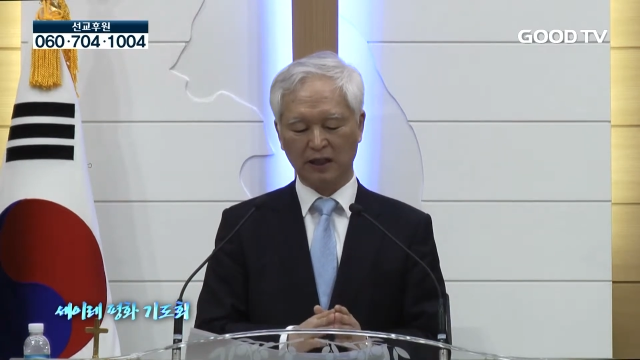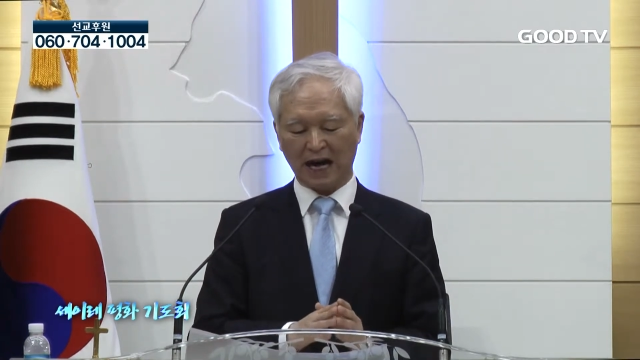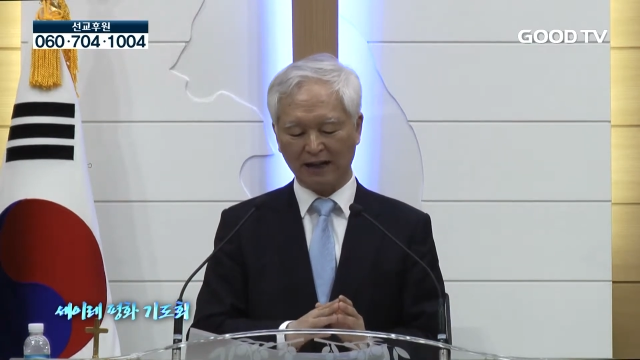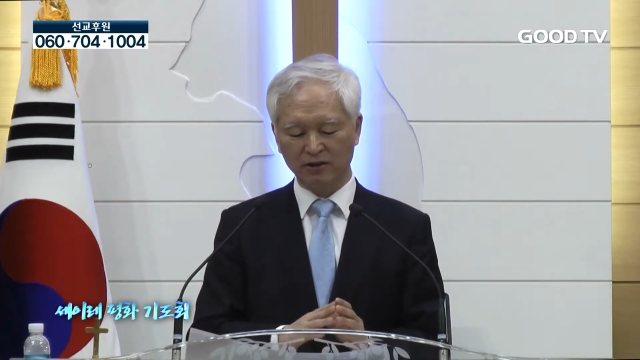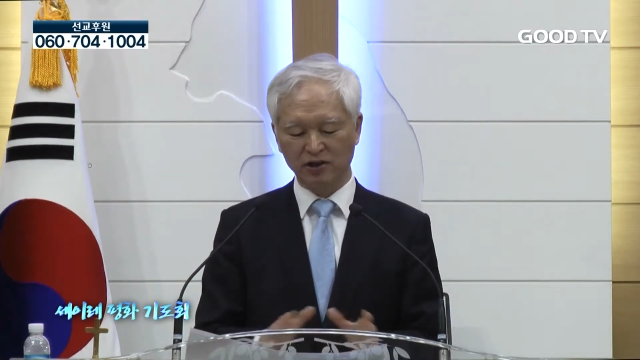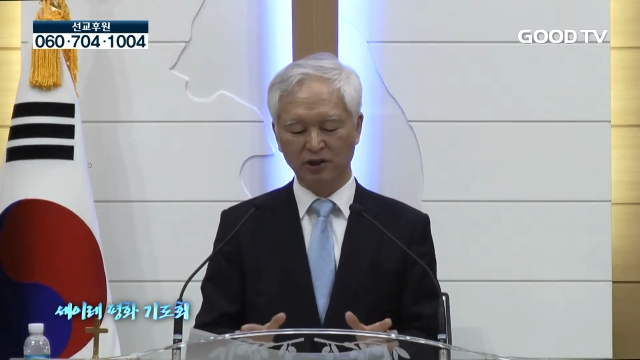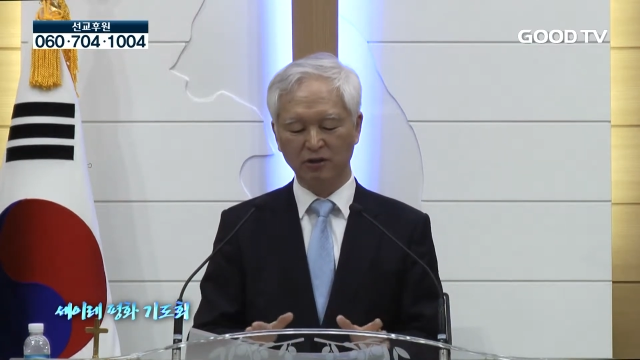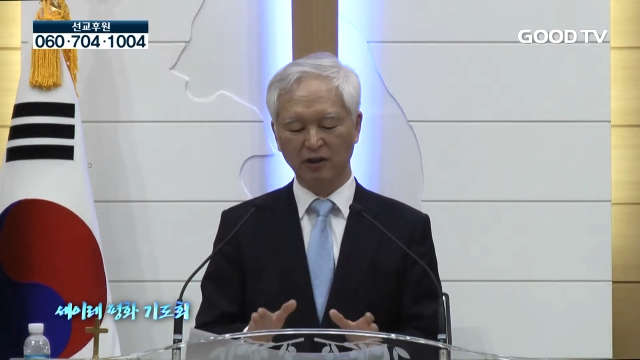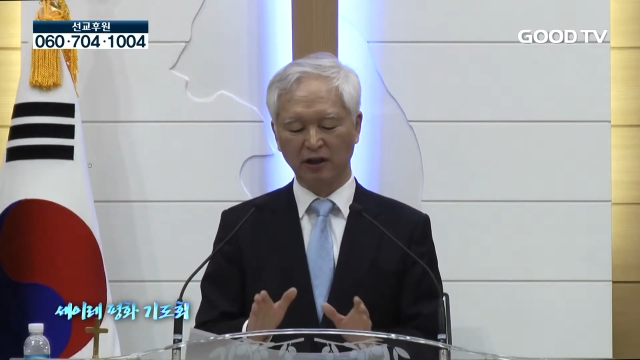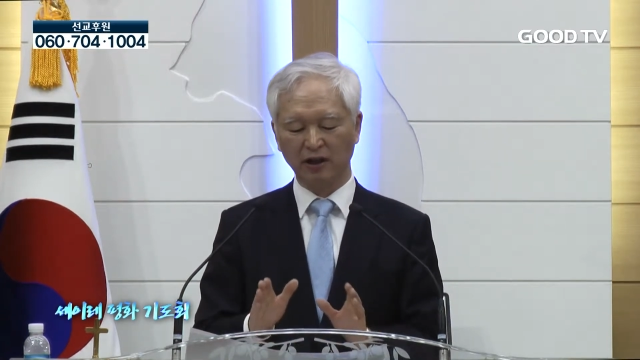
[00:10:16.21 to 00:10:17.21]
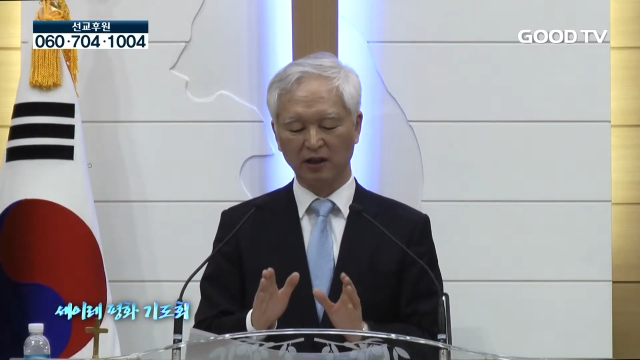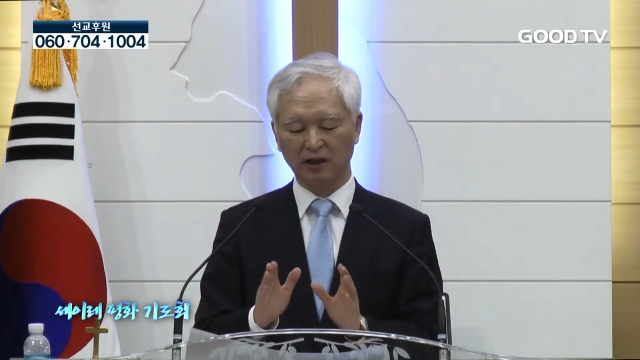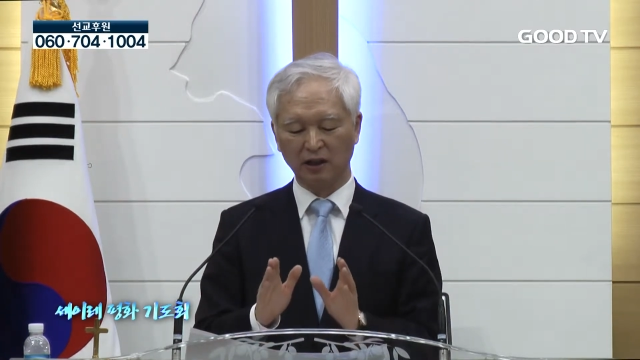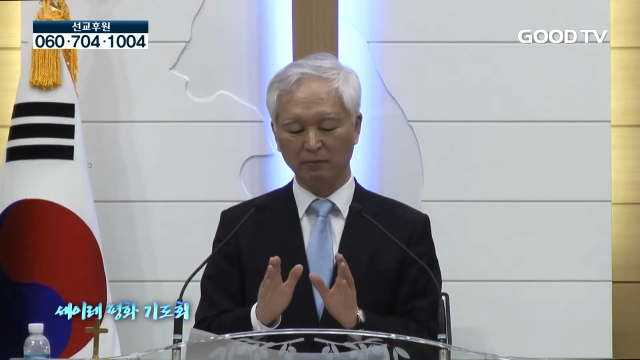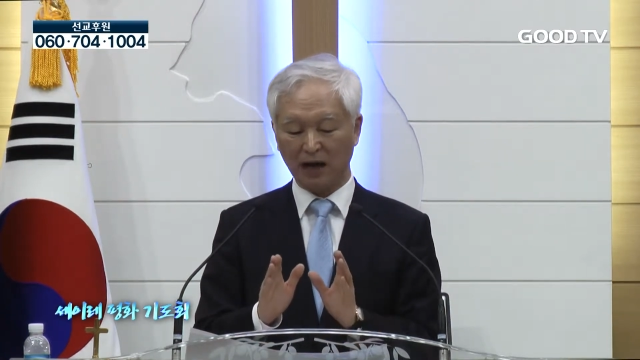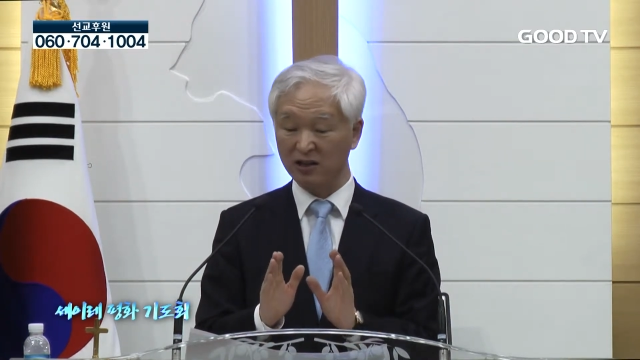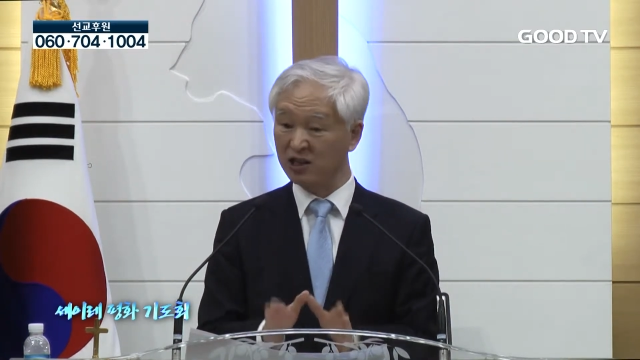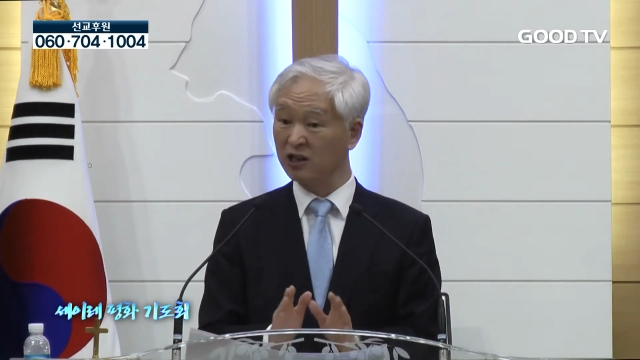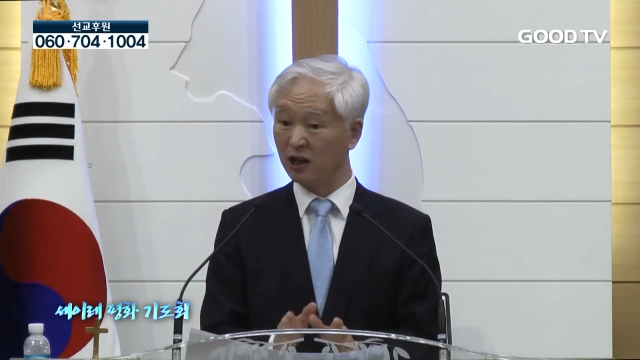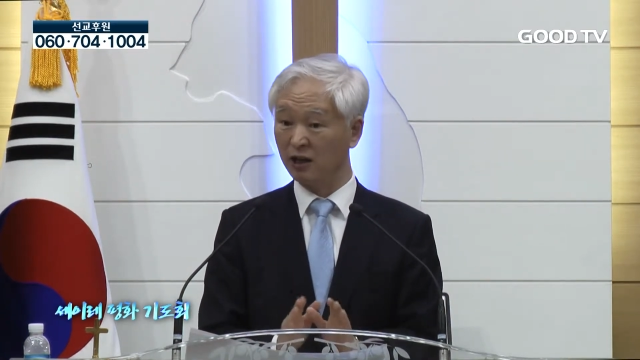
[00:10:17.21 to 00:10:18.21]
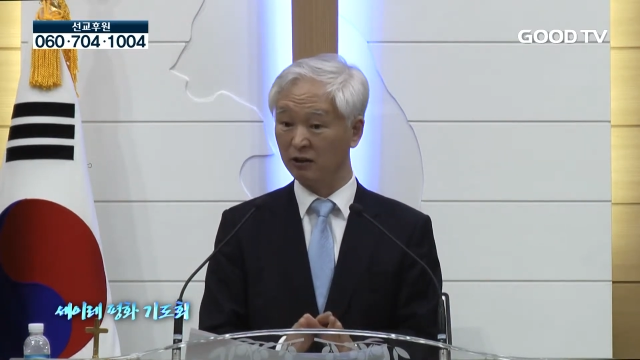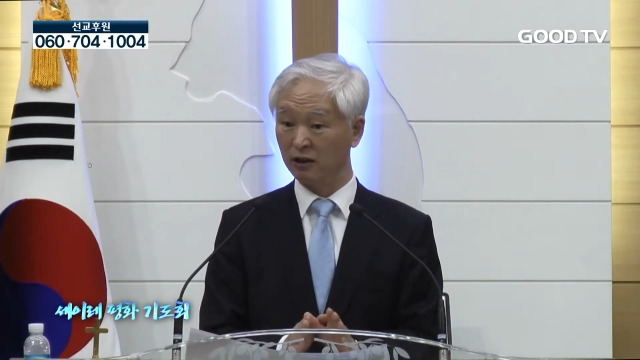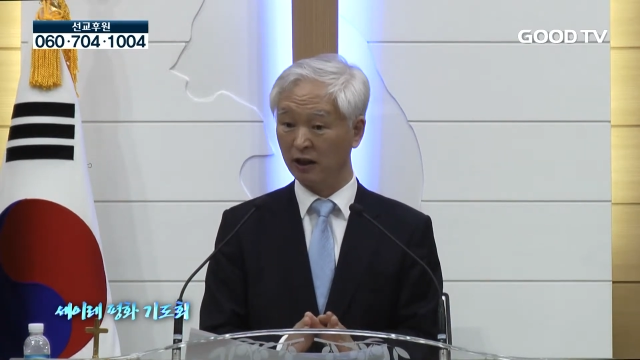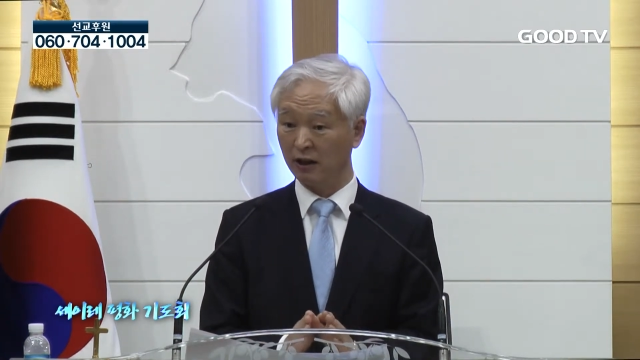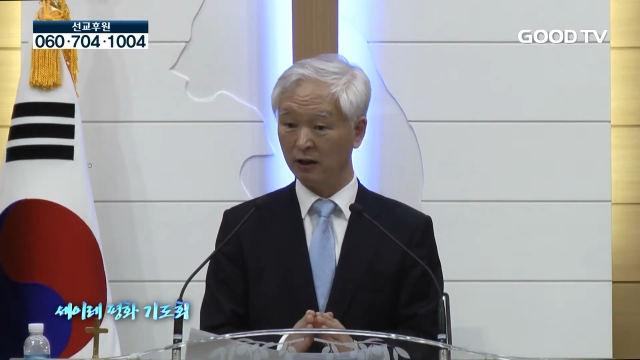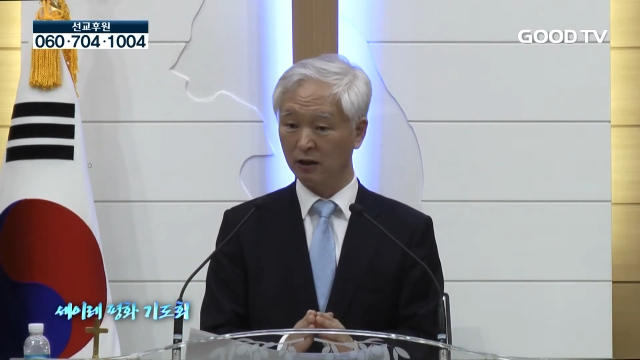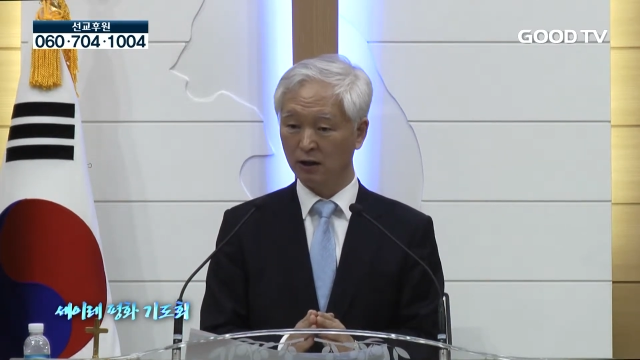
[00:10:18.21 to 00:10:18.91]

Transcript: 다른 신을 내게 있게 말진이라 했는데